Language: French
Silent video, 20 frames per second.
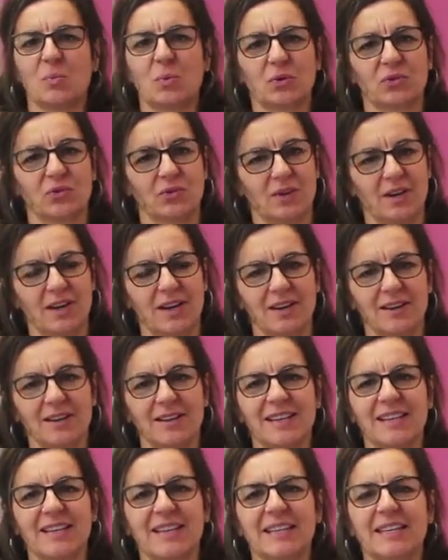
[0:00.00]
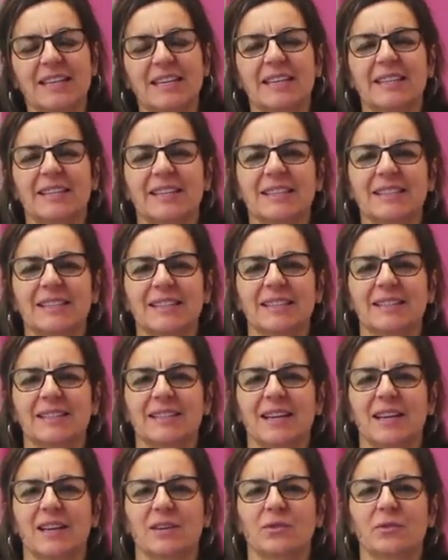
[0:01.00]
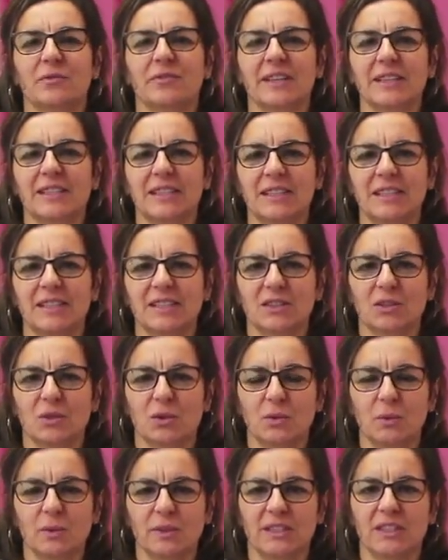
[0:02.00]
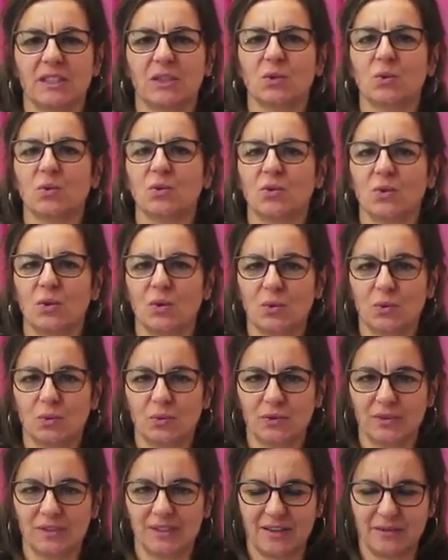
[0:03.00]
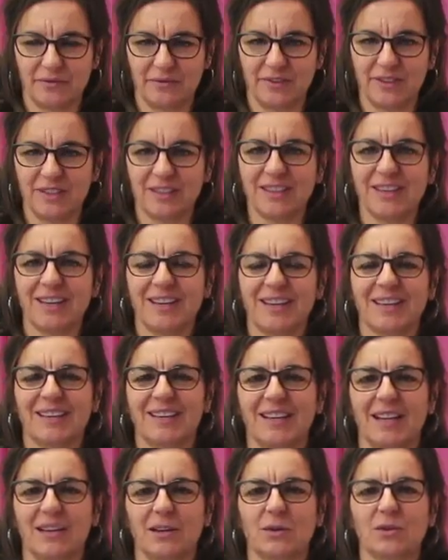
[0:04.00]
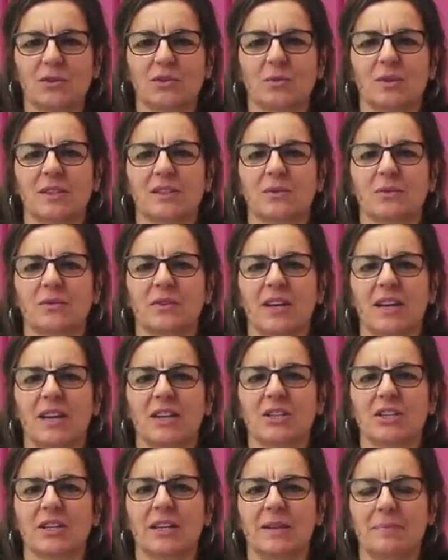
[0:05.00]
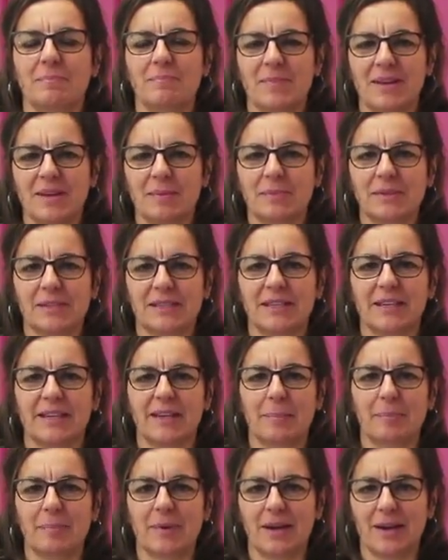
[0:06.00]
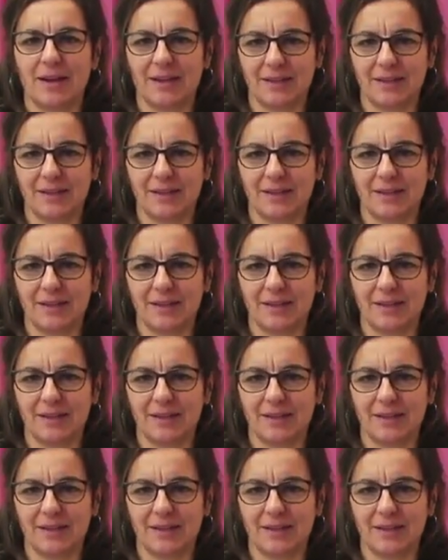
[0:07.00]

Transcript: Pour cela, il est nécessaire de vacciner celui-ci tout au long de sa vie, quel que soit son âge et même s'il n'a pas